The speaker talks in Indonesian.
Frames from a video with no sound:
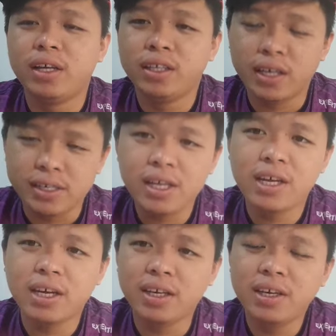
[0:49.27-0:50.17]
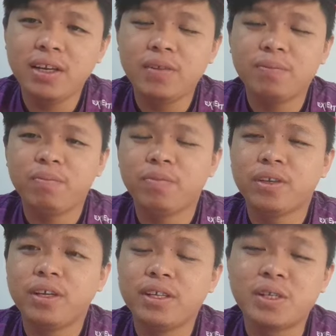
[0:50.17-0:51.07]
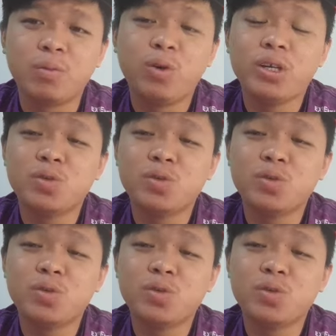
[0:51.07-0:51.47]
Ya, saya yakin semua